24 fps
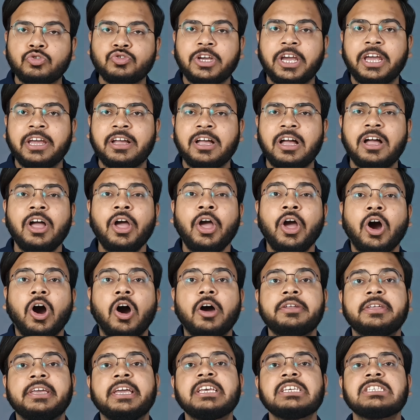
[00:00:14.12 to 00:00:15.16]
हो जाएगा
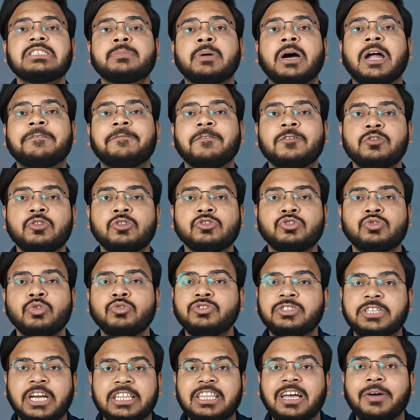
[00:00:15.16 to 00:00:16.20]
और ये स्मार्टफोन दोस्तों
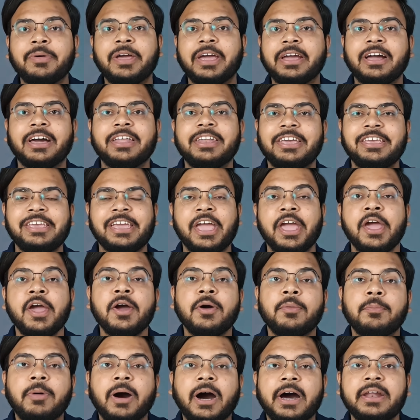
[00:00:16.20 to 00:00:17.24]
ज्यादा महंगा नहीं है
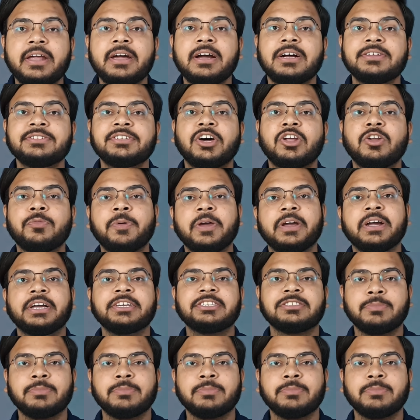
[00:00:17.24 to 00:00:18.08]
बारह हजार रुपए का